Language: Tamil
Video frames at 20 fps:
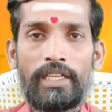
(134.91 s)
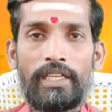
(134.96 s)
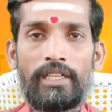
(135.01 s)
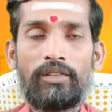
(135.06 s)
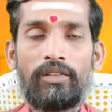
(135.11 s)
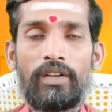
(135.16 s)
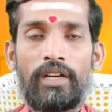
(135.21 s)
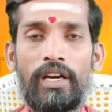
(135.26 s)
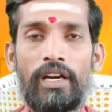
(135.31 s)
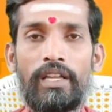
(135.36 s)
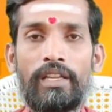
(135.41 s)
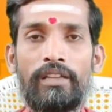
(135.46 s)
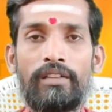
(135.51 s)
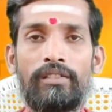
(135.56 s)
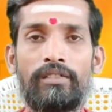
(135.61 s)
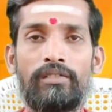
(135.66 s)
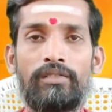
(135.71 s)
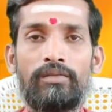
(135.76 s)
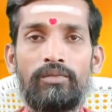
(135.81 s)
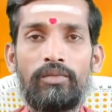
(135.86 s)
உங்கள்
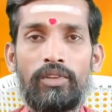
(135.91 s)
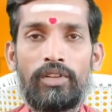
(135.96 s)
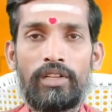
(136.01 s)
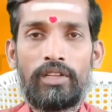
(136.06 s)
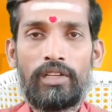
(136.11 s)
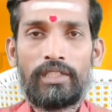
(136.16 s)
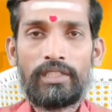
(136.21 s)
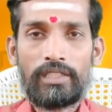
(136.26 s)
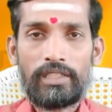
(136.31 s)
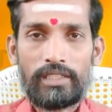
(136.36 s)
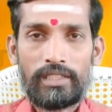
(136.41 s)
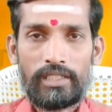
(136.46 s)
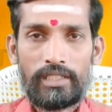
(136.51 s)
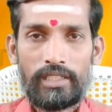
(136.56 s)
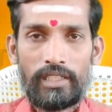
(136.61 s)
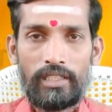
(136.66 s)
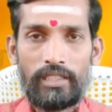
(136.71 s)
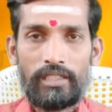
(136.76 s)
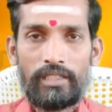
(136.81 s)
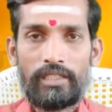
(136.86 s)
காரியம் போனோன்னே
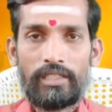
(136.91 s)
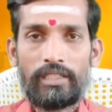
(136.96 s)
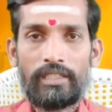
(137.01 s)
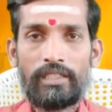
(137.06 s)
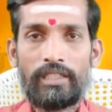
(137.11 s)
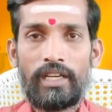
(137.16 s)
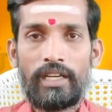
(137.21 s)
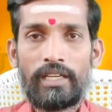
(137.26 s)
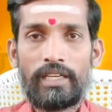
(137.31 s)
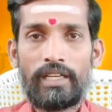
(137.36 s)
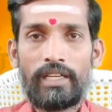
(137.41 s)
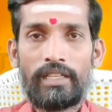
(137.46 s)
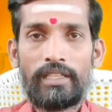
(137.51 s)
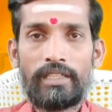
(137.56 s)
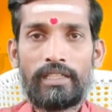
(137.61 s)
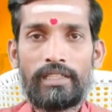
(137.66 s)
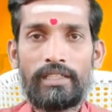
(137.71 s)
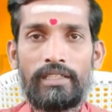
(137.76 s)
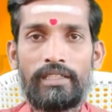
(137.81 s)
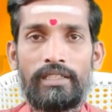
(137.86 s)
சக்ஸஸாக
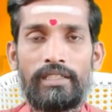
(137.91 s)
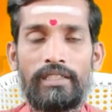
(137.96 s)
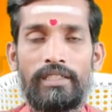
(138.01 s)
நடக்கிறதுக்கு